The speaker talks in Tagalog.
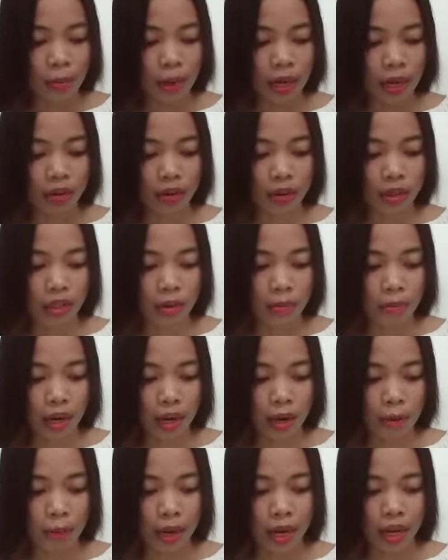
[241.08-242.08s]
meron din
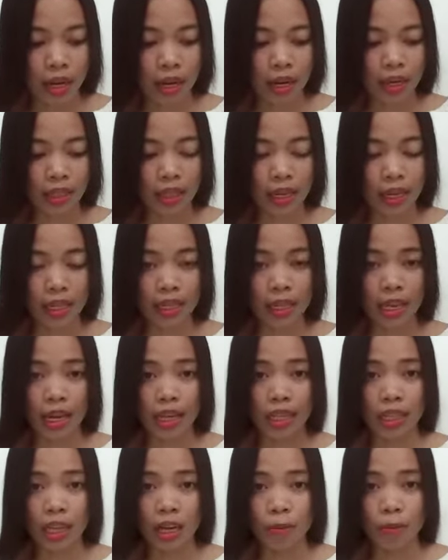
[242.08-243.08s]
mga bagay na
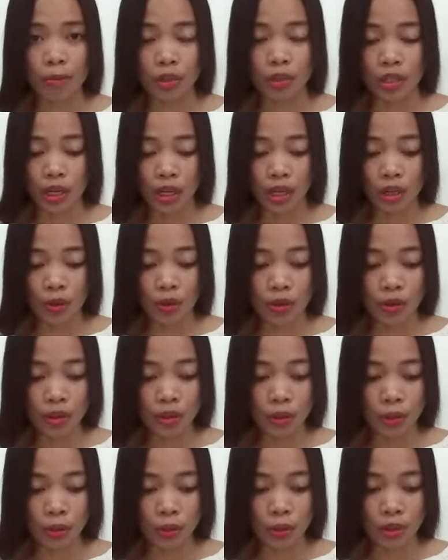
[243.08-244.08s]
inihanda po sa inyo ng
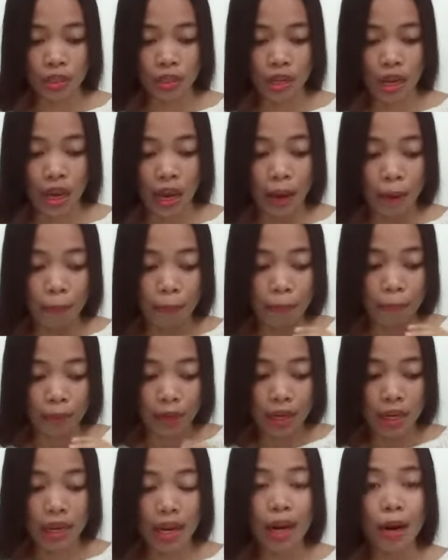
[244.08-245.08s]
Diyos
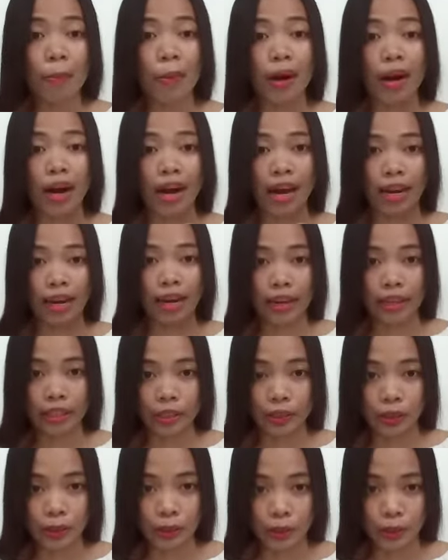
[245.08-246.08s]
bilang mga anak
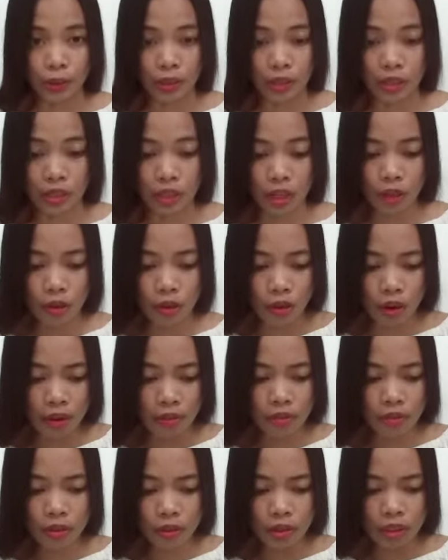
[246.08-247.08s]
ng Diyos. Then you have
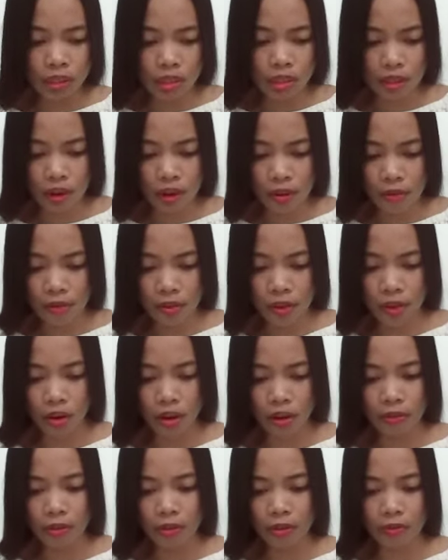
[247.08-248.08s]
to discover, you
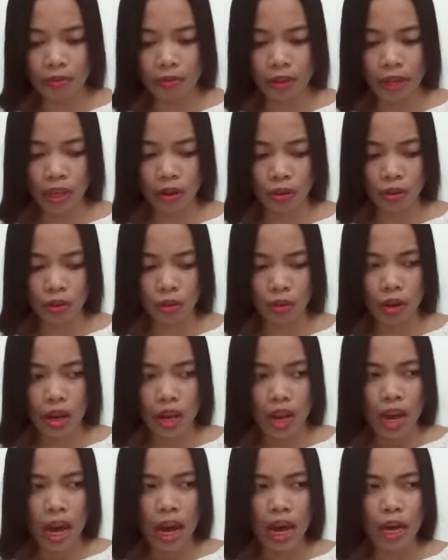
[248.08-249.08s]
have to find out kung
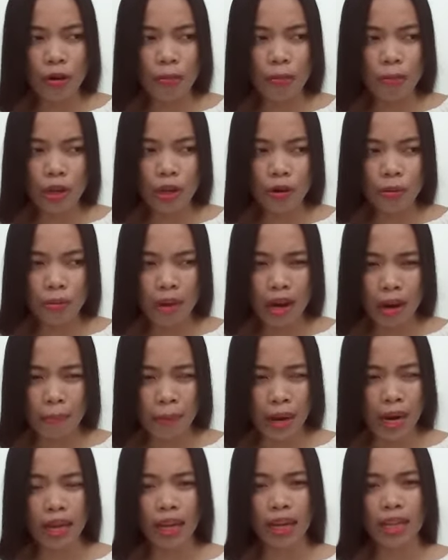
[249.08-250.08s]
ano ba yung mga
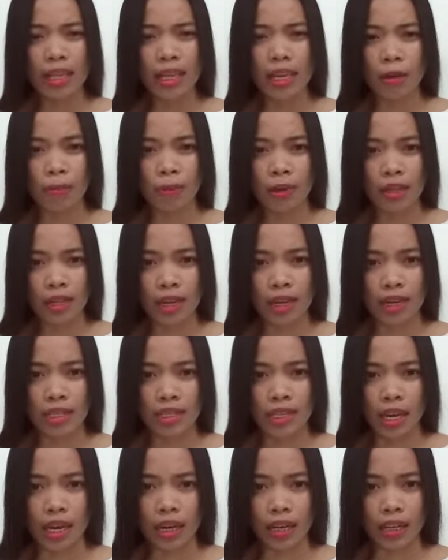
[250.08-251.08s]
bagay na ibinigay
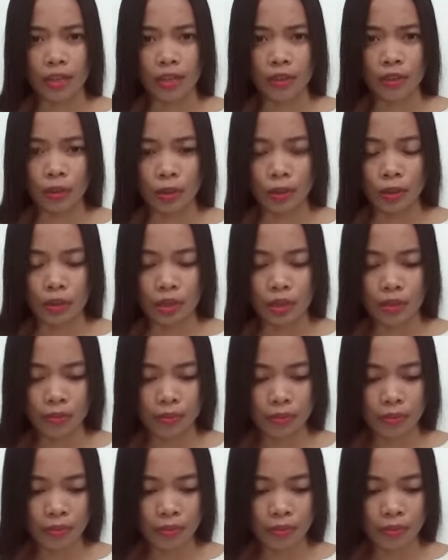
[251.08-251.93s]
sa akin ng Diyos.